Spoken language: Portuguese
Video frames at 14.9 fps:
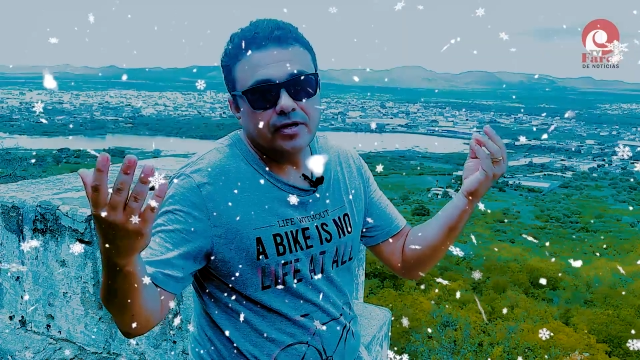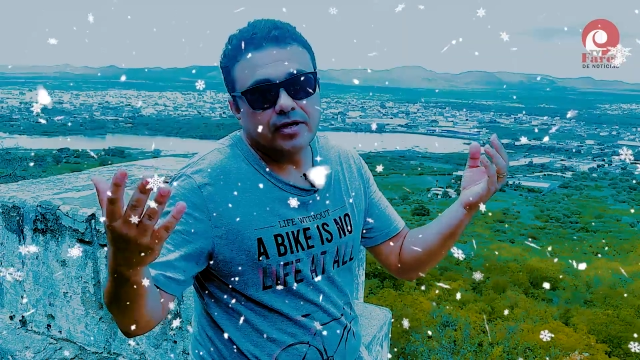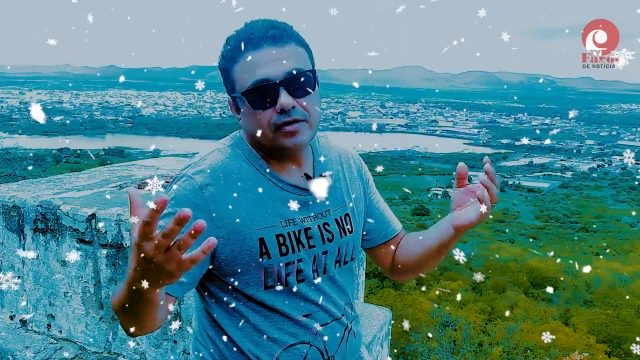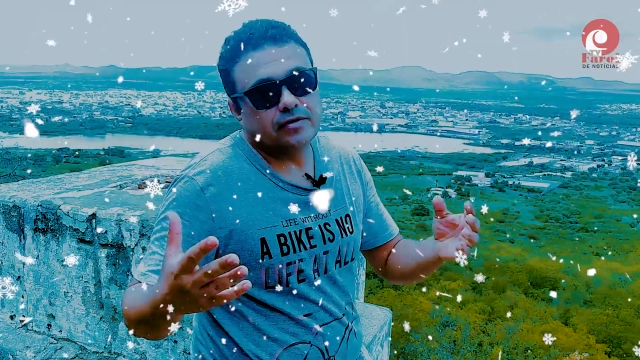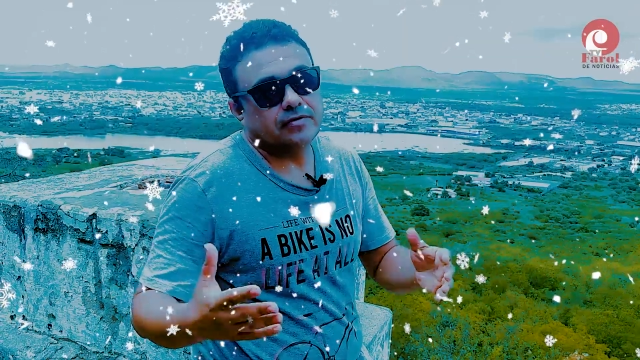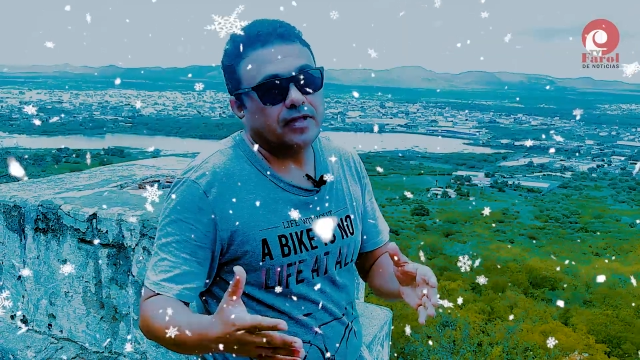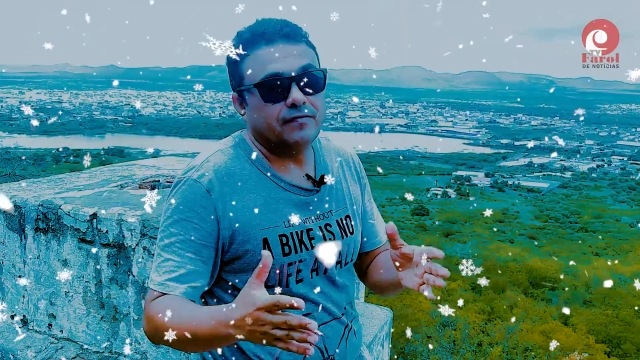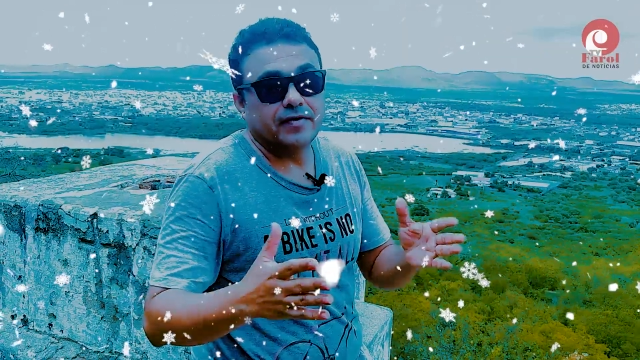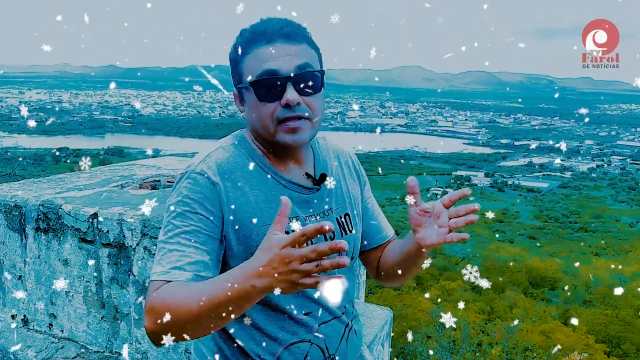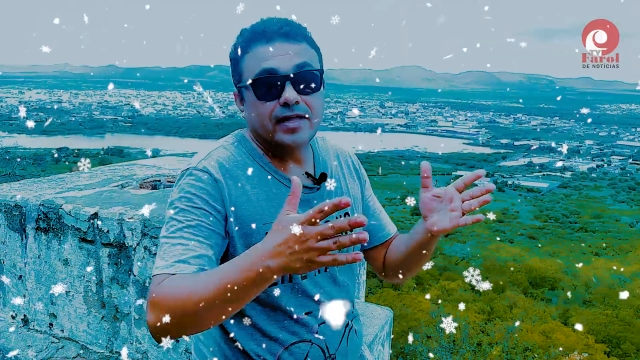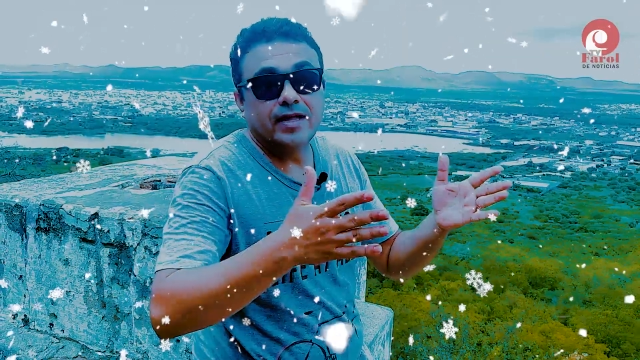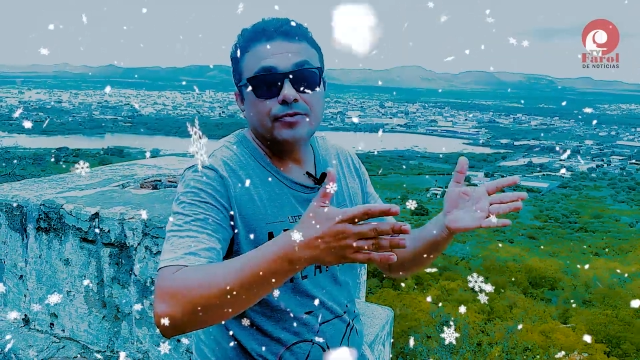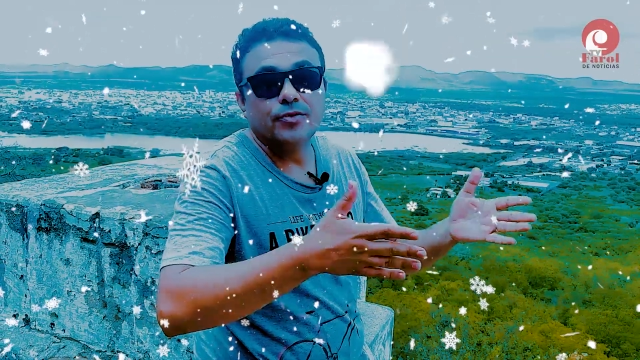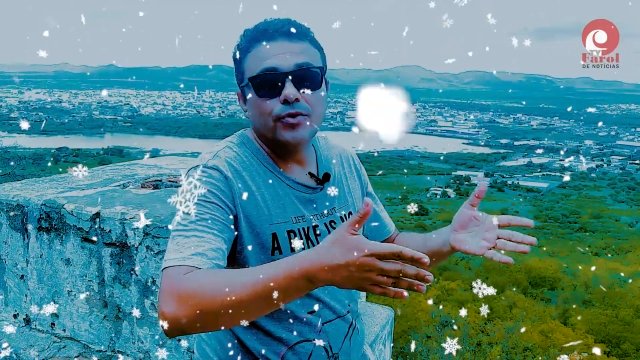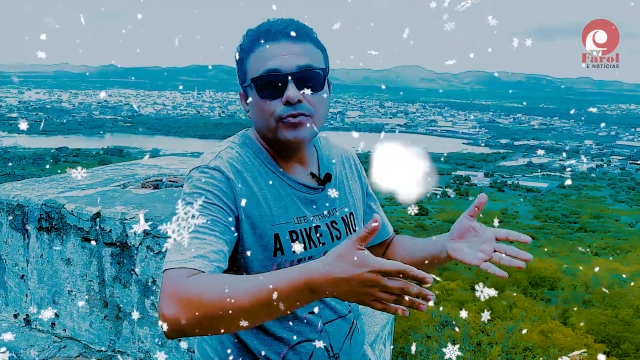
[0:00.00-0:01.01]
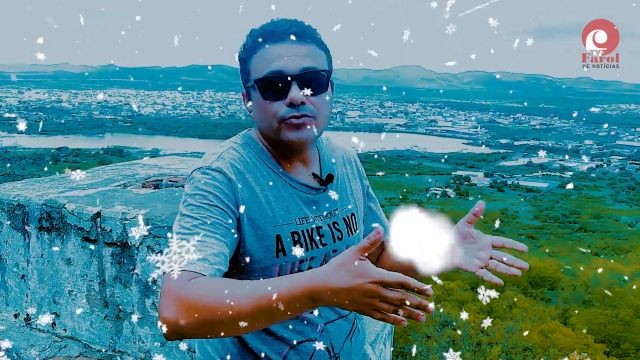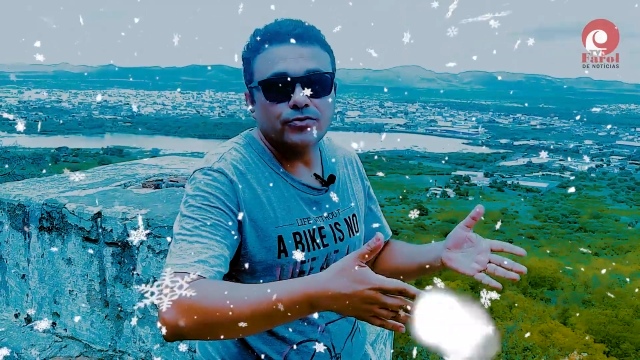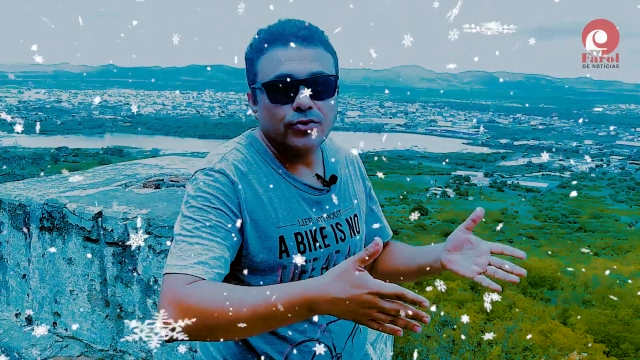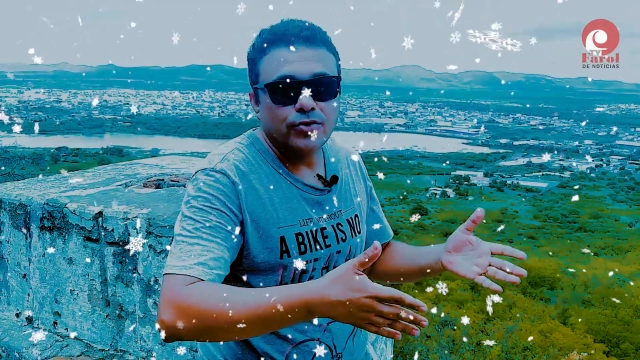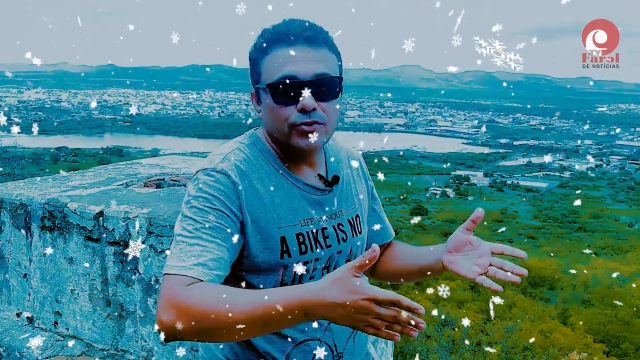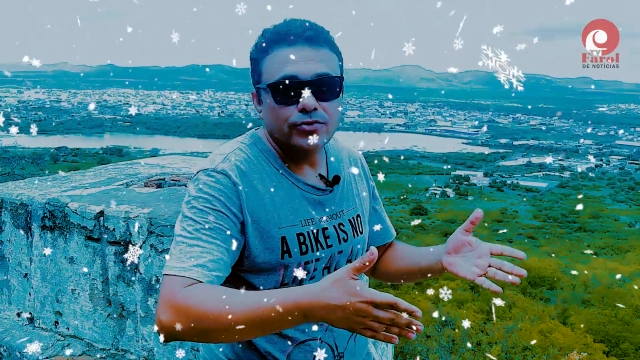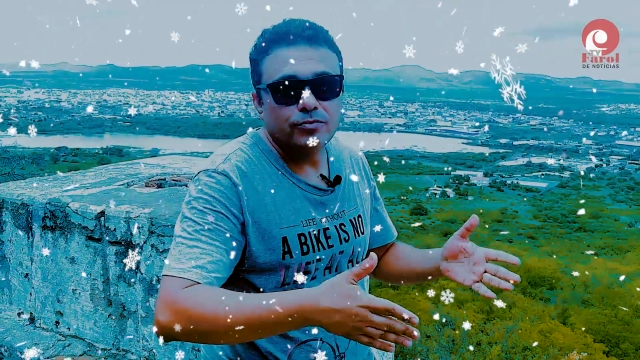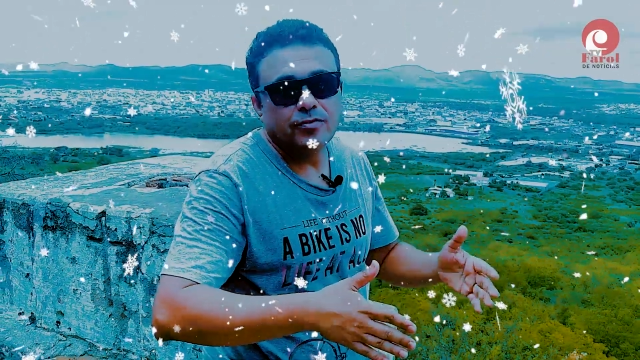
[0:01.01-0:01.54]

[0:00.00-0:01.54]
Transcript: É, na verdade o outono,